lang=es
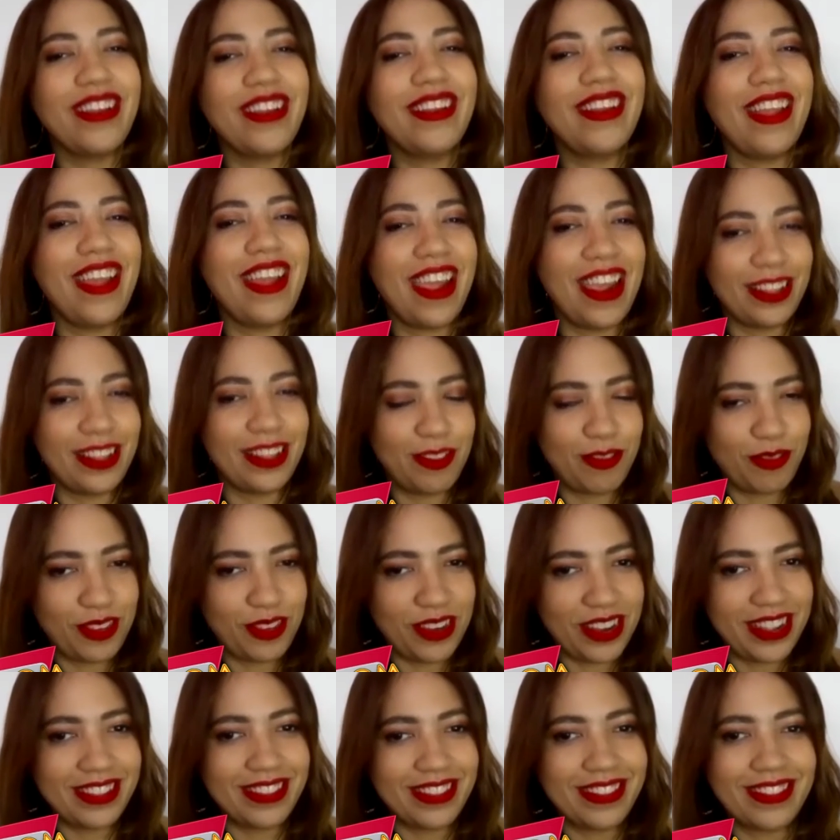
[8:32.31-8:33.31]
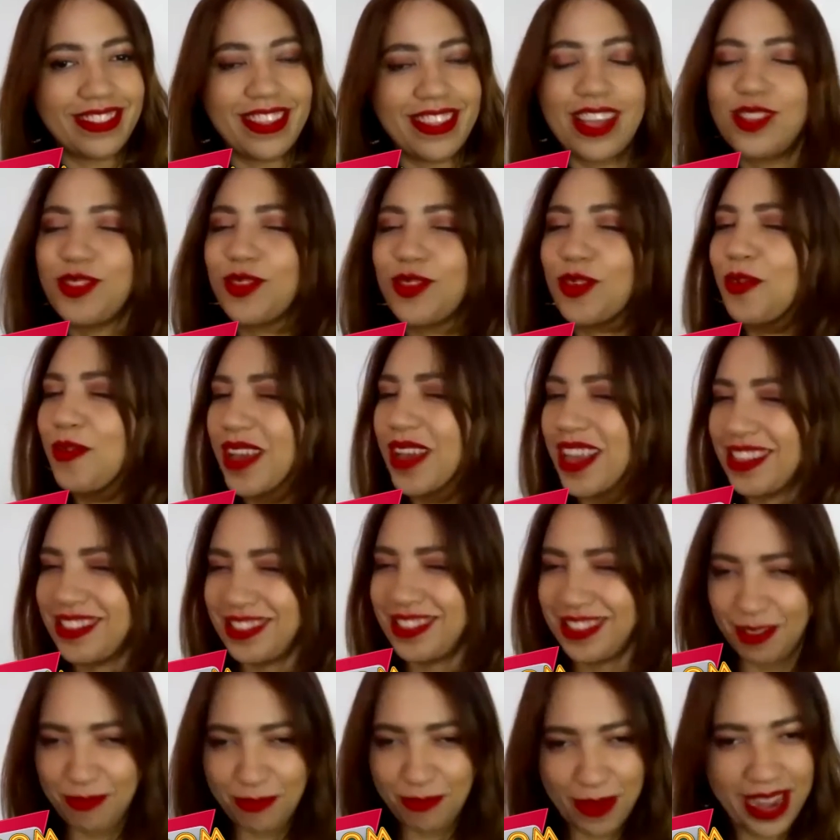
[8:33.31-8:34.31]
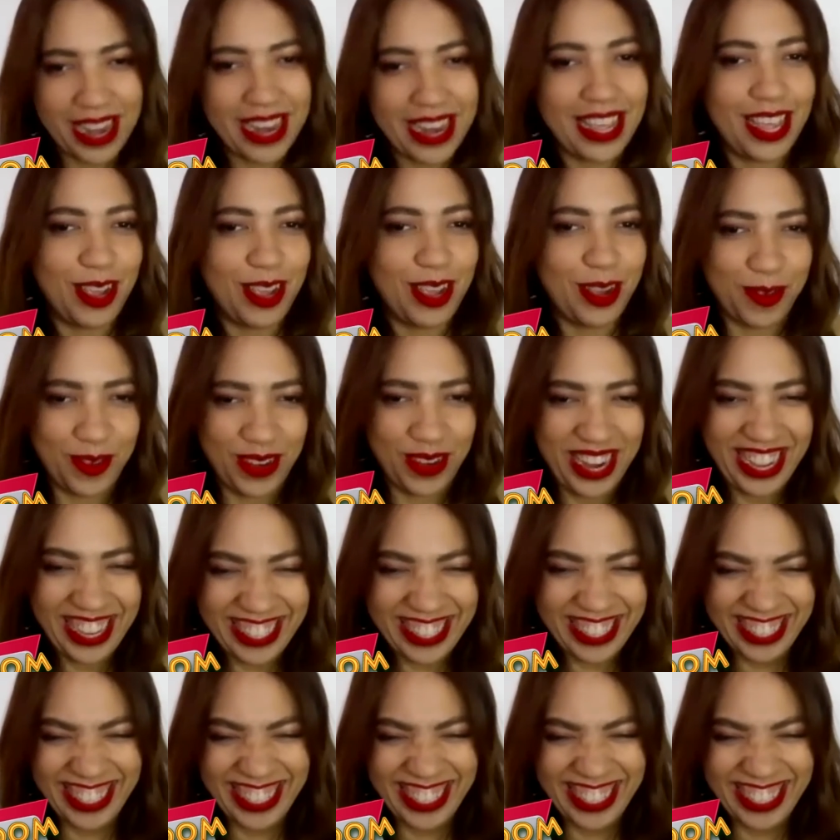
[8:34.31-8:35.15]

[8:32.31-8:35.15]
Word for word: en Netflix. Eso no es hacer película.